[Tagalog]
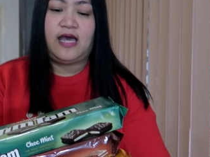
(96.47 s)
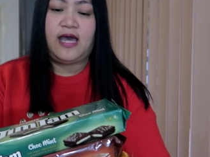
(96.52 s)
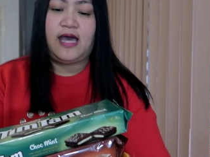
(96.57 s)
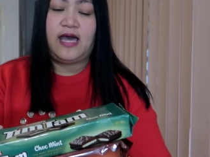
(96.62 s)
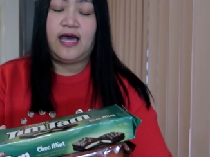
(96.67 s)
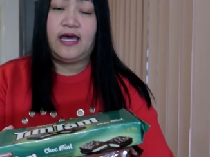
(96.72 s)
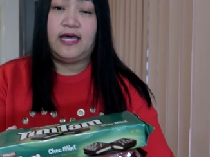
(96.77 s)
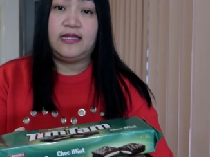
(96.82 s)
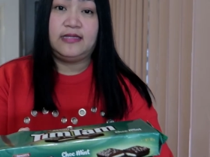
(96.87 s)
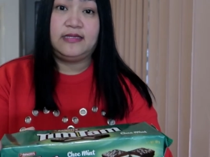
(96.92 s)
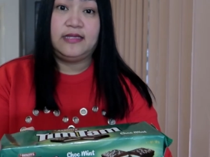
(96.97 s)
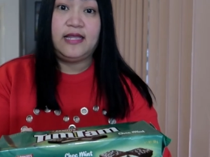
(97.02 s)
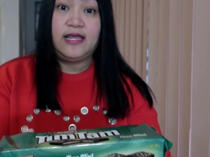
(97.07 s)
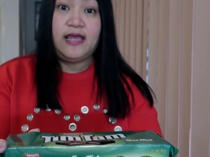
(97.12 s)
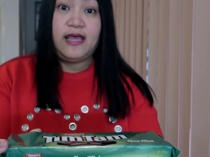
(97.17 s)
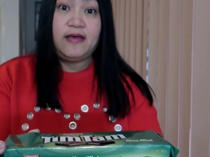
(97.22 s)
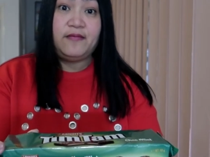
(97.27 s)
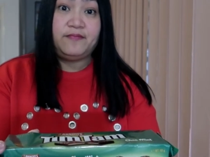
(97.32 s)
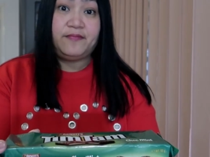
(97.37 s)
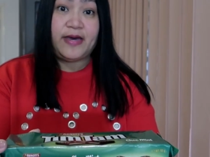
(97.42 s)
At,
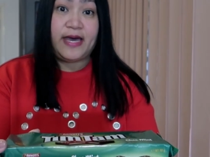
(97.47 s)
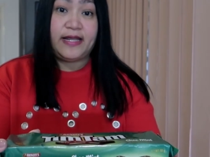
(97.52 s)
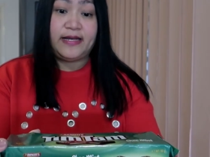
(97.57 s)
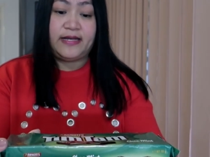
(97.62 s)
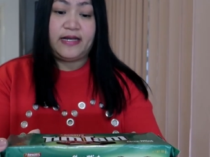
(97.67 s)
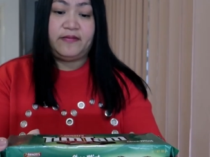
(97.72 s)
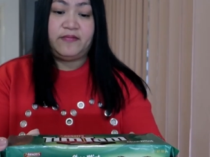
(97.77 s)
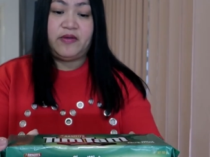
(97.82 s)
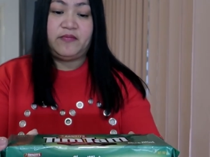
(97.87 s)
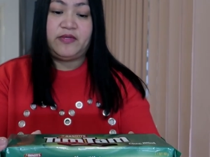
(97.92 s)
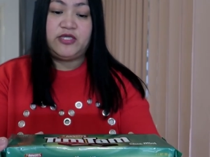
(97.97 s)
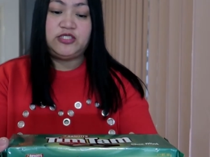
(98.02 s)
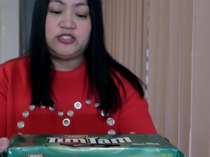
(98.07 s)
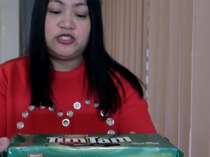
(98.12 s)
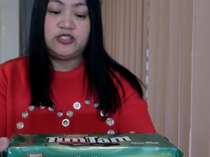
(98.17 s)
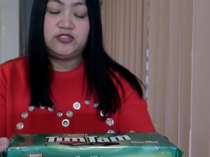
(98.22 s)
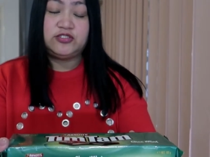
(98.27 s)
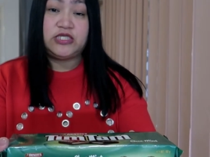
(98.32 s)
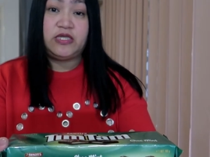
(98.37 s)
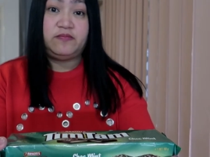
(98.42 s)
para naman
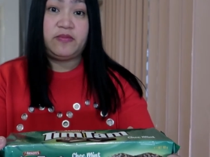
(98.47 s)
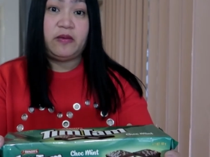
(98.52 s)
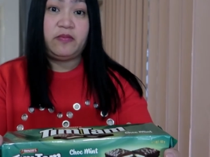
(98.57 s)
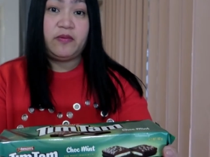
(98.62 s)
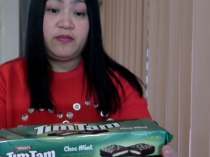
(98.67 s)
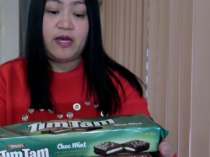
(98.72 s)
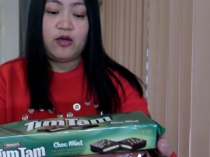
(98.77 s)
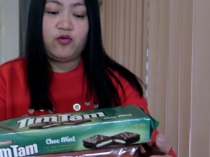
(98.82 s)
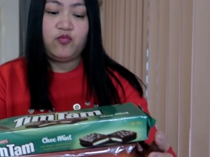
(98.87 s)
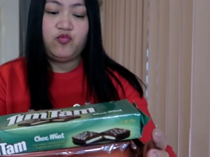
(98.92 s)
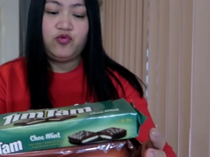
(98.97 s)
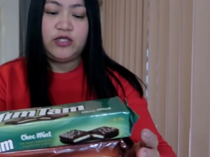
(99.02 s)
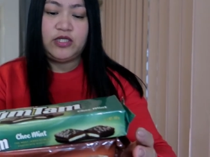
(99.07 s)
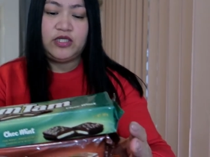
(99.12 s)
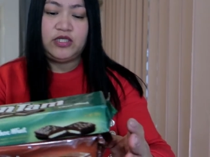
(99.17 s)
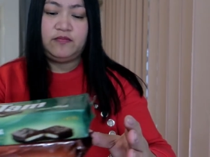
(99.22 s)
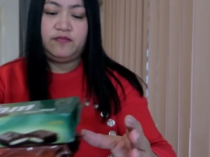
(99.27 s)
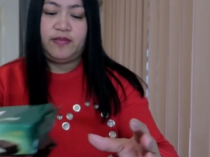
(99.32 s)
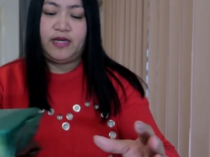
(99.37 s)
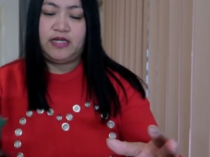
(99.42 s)
ma-share siya. bababa ko muna
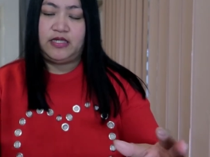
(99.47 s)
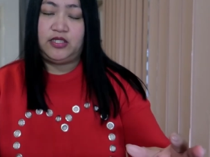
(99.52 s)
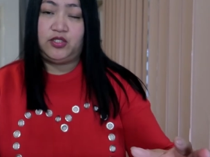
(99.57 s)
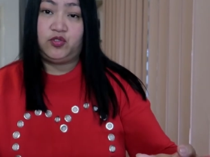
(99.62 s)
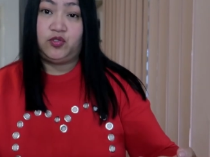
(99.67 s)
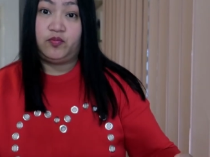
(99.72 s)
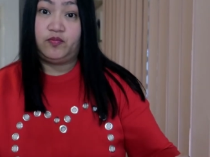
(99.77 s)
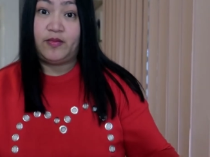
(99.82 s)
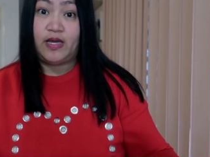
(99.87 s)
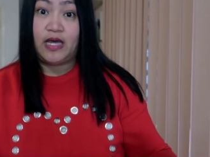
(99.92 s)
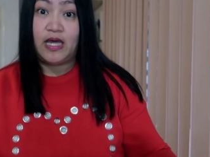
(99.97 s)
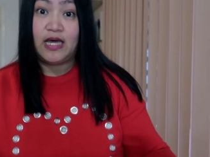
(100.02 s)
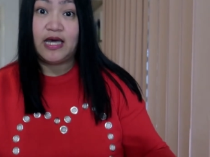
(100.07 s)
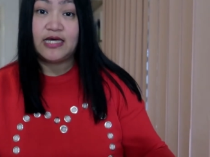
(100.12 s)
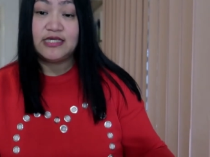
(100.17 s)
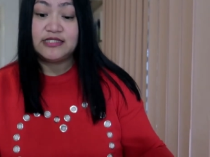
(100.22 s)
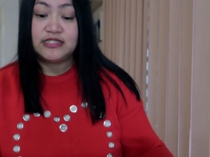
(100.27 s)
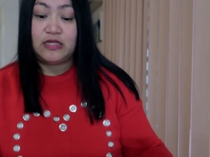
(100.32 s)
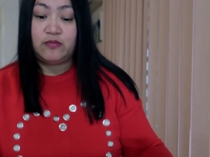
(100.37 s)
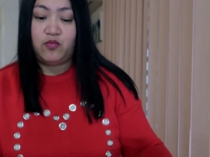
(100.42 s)
yung iba rito. Baka
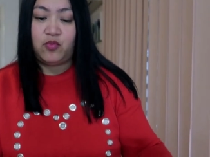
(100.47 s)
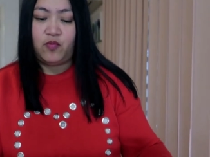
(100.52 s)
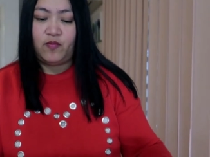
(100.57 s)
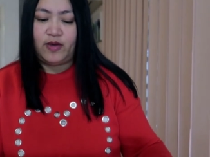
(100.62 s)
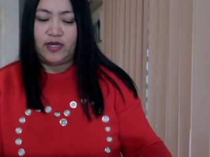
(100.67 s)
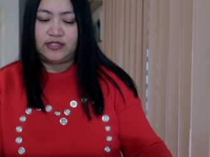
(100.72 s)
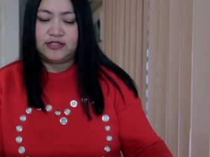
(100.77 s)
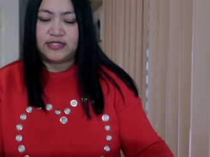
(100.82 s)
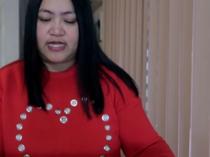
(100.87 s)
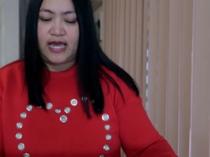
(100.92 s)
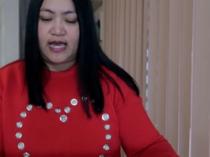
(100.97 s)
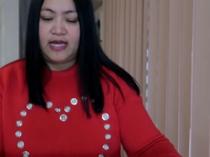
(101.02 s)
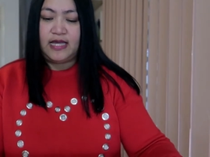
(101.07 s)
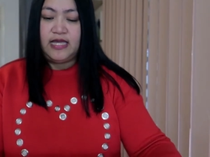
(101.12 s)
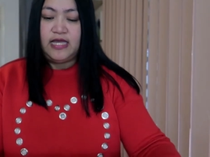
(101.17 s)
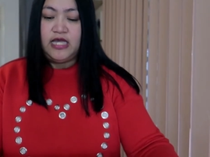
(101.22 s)
kasi bumagsak.